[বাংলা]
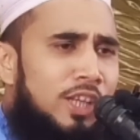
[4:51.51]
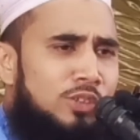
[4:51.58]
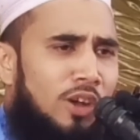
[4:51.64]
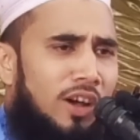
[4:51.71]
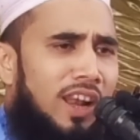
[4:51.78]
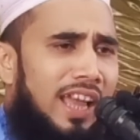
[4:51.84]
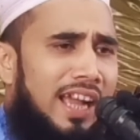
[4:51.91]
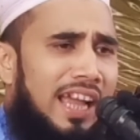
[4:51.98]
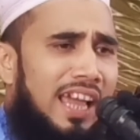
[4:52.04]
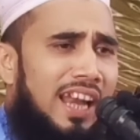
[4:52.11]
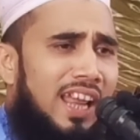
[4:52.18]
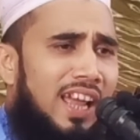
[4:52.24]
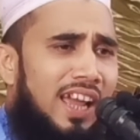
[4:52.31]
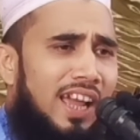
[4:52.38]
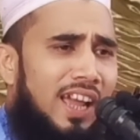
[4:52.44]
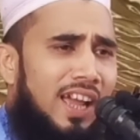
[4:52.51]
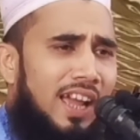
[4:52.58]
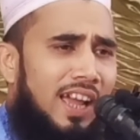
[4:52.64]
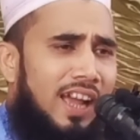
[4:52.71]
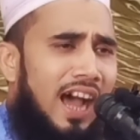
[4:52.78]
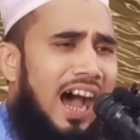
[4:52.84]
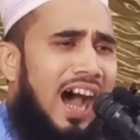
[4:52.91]
চলে গেলে
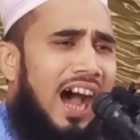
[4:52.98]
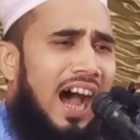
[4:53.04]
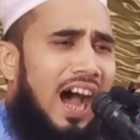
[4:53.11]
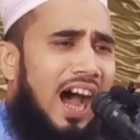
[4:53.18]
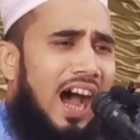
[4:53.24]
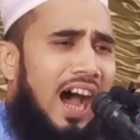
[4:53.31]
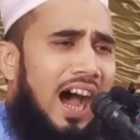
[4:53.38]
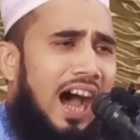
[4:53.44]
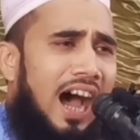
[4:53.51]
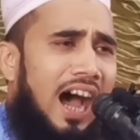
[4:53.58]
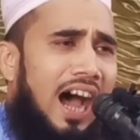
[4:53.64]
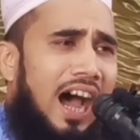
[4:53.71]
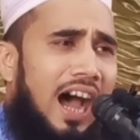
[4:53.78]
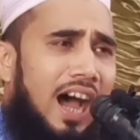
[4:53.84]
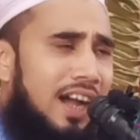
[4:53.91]
গান হলো